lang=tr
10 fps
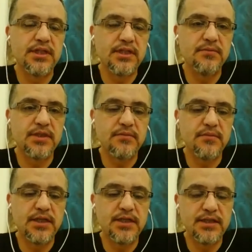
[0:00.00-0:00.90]
çeşitli
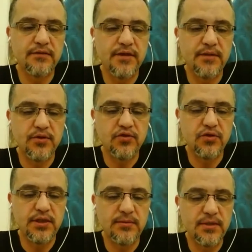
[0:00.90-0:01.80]
biçimlerde devam
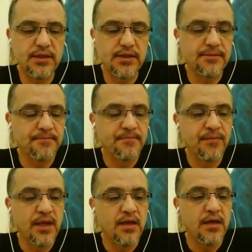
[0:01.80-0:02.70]
ediyor diyebiliriz.
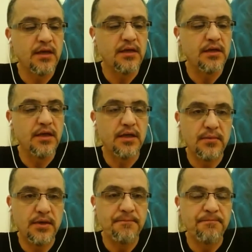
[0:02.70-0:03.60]
E,
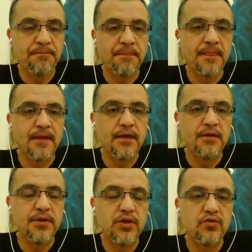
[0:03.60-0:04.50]
ama e,
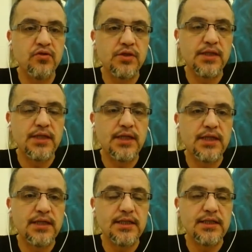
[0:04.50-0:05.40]

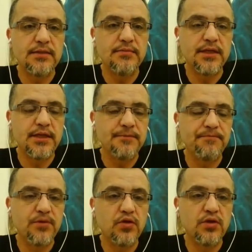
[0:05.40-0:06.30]
1950'lerden
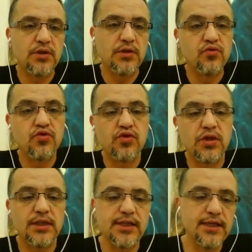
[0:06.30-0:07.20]
itibaren e,
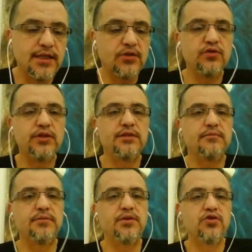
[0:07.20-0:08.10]
Ursula K. Le
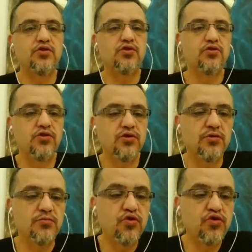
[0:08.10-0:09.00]
Guin biliyorsunuzdur.
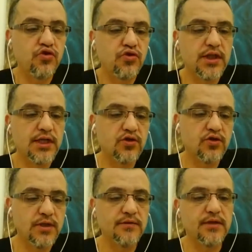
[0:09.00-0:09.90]
Mülksüzler
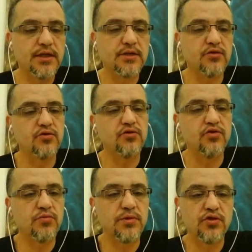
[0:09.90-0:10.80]
romanı vardır onun
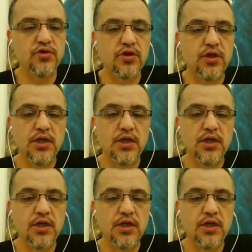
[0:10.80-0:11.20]
çok meşhur